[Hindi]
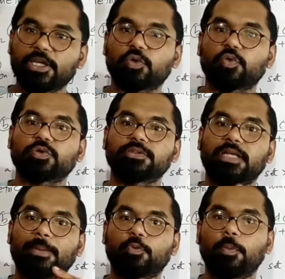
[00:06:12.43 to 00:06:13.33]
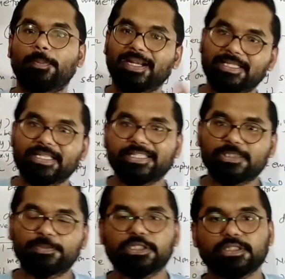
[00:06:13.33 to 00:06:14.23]
एक क्वेश्चन आपको मैट्रिक
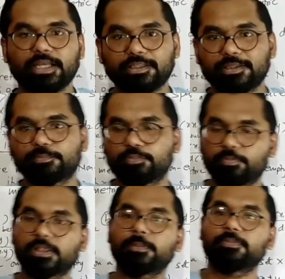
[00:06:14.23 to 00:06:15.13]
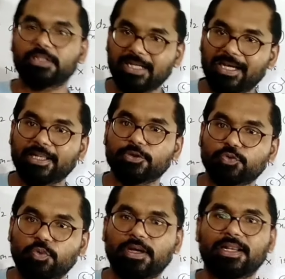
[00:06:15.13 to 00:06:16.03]
स्पेस कैसे मतलब दिखाना है
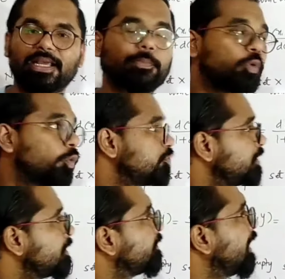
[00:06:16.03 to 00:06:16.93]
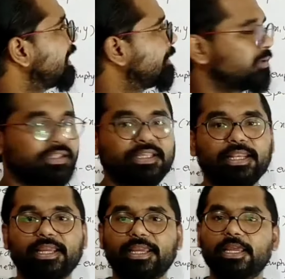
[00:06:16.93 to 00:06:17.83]
शो करना है आपको क्वेश्चन चार ऑप्शन दे
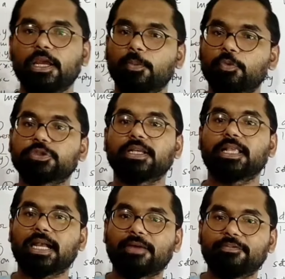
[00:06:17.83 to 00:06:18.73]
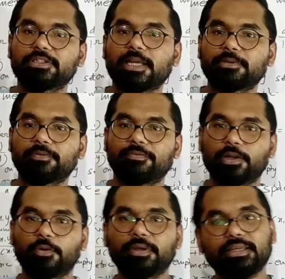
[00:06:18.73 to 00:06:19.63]
रहेंगे पूछा जाएगा विच ऑफ द
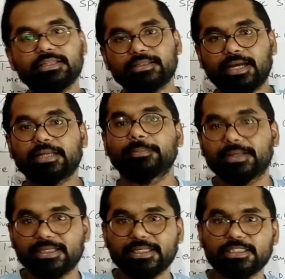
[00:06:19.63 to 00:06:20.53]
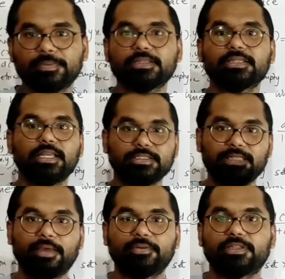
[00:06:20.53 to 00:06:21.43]
फॉलोइंग इज नॉट मैट्रिक स्पेस
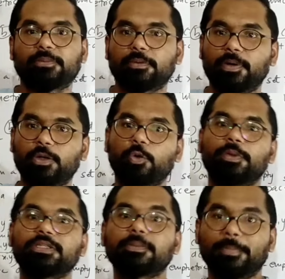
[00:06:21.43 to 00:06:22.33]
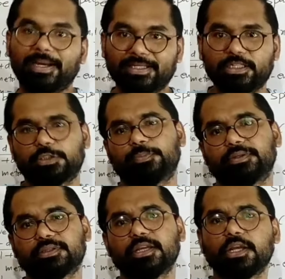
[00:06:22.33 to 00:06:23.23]
चाहे विच ऑफ द फॉलोइंग इज मैट्रिक
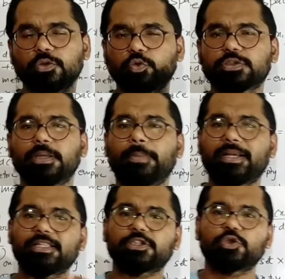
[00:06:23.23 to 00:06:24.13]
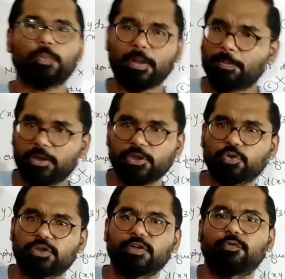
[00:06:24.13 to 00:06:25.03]
स्पेस तो उसके मैट्रिक्स की जो प्रॉपर्टी
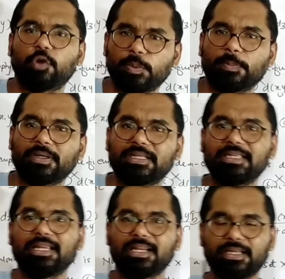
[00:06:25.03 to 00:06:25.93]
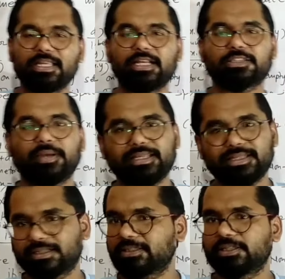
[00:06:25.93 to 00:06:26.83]
होती है फोर प्रॉपर्टी डी एक्स वाई
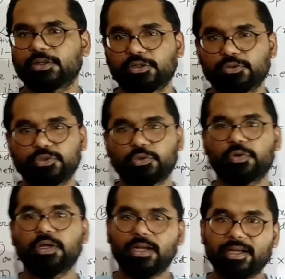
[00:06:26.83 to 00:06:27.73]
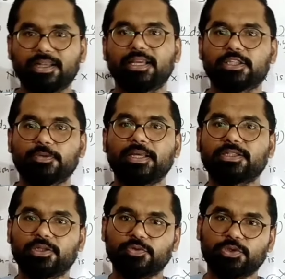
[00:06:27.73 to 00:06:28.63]
ग्रेटर देन इक्वल टू जीरो डी एक्स वाई
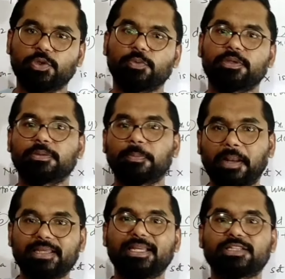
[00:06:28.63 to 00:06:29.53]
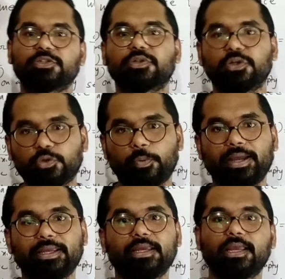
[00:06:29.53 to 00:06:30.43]
कल टू जीरो इंप्लाई एक्स इज कल टू
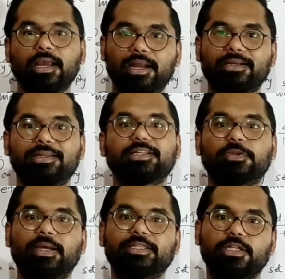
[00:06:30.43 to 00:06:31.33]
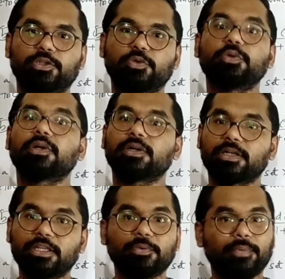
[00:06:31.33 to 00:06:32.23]
वाई एंड डी एक्स वाई कल टू
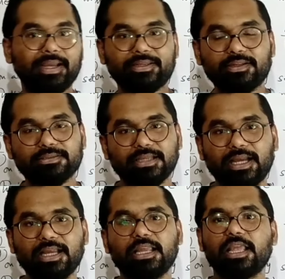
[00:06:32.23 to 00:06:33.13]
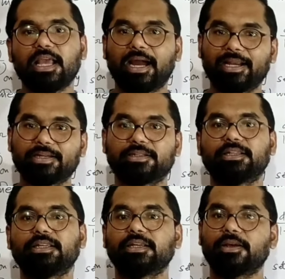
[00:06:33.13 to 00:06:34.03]
डी वाई एक्स हाँ एंड
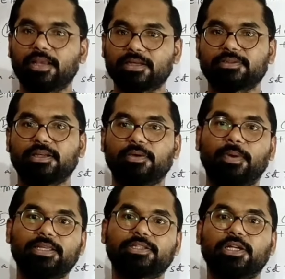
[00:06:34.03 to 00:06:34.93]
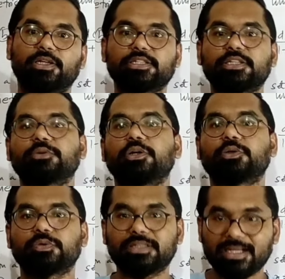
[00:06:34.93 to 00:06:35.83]
डी एक्स वाई कल लेस देन इक्वल
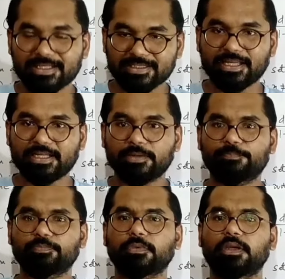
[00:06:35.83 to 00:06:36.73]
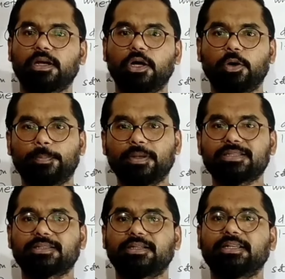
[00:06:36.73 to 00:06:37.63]
टू डी एक्स जेड और
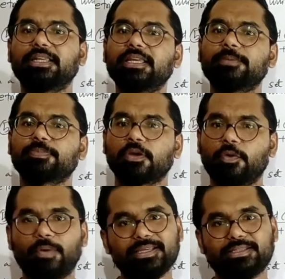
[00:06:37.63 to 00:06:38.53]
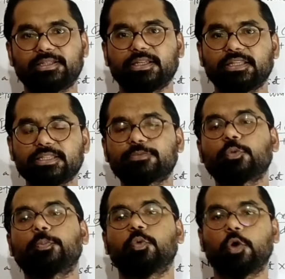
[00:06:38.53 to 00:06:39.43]
प्लस डी वाई जेड इस
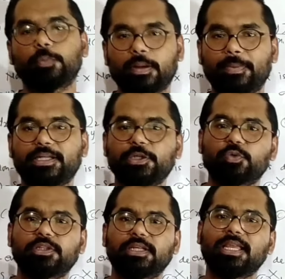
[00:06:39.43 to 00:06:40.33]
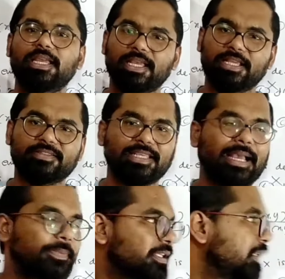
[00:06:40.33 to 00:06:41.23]
जो फोर प्रॉपर्टी होती है इनसे आप